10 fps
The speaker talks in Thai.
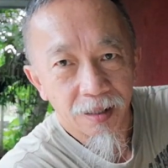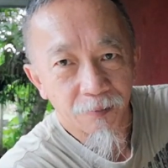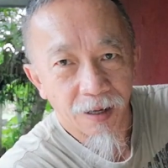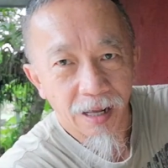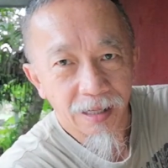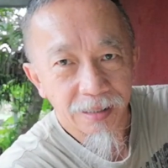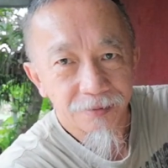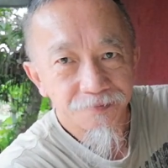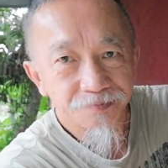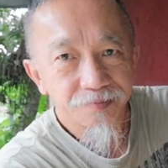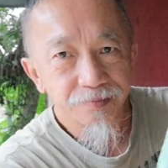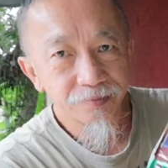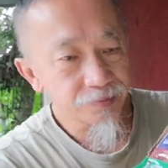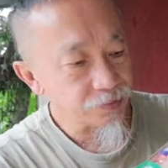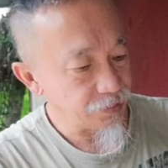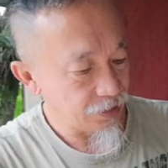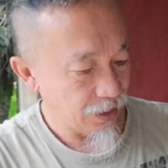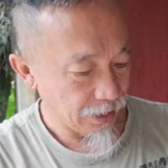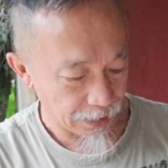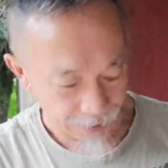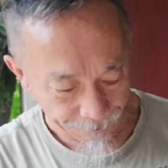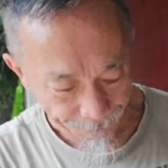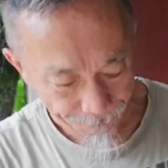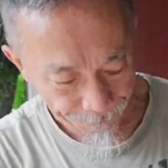หรือว่าลิตรนะครับ